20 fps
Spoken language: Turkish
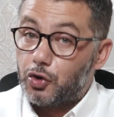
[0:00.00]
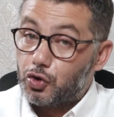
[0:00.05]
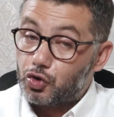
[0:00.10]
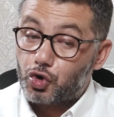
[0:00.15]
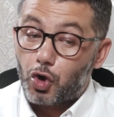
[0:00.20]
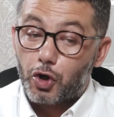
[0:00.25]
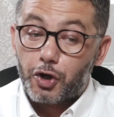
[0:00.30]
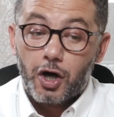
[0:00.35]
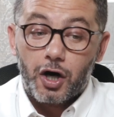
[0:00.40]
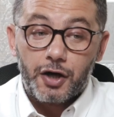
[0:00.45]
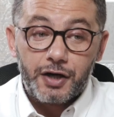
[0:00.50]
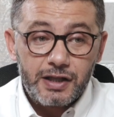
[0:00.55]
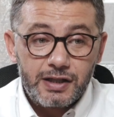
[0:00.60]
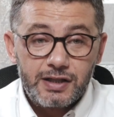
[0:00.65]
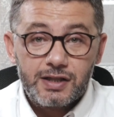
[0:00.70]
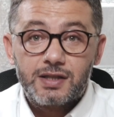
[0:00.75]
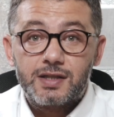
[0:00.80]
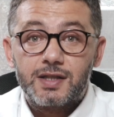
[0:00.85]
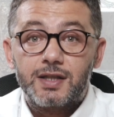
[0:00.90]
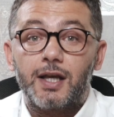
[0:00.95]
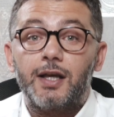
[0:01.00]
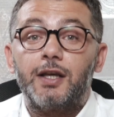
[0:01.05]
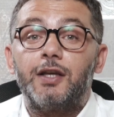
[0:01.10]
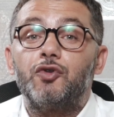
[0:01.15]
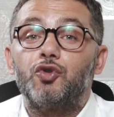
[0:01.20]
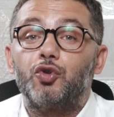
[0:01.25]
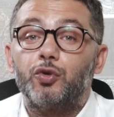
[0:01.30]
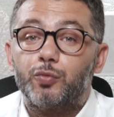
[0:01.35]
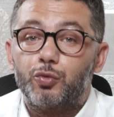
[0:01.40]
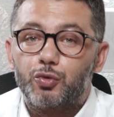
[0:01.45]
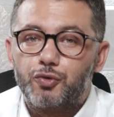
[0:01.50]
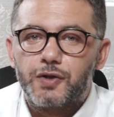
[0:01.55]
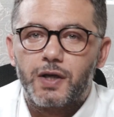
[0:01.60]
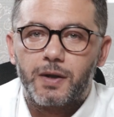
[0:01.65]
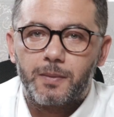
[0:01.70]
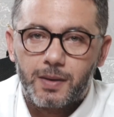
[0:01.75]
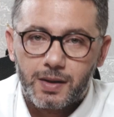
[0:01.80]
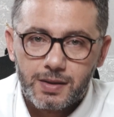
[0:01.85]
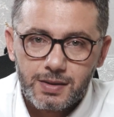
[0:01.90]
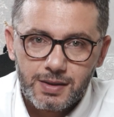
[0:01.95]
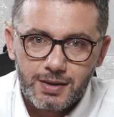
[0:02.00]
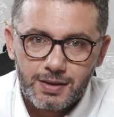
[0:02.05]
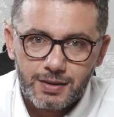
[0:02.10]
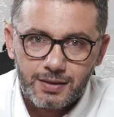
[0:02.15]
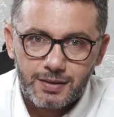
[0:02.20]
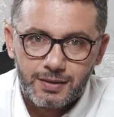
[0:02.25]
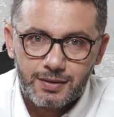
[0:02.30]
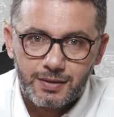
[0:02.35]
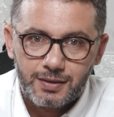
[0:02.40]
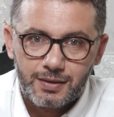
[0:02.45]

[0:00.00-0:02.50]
zarara girse hiç umursamaz.